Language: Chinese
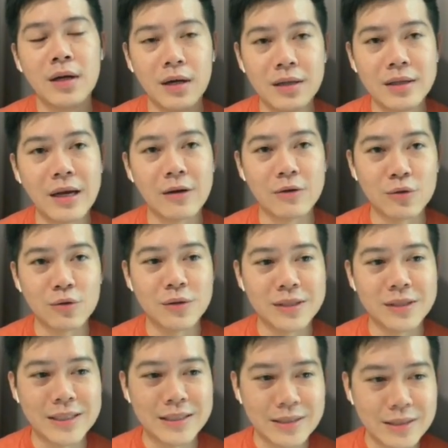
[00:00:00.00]
而你要做
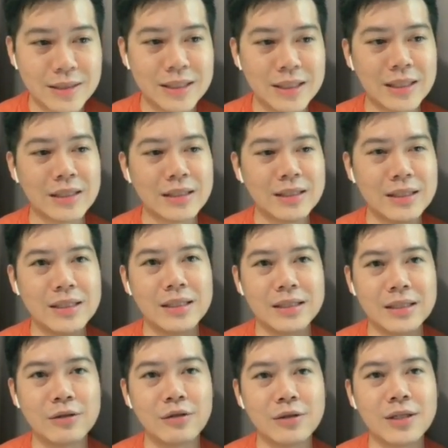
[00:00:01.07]
的事情
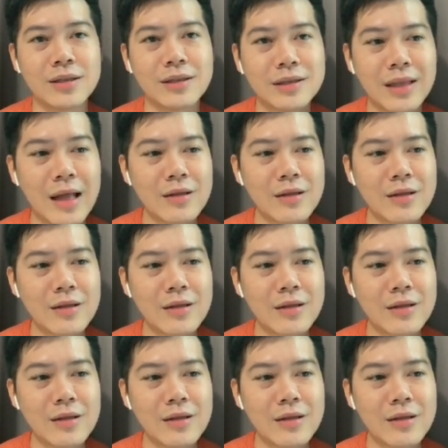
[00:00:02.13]
其实就是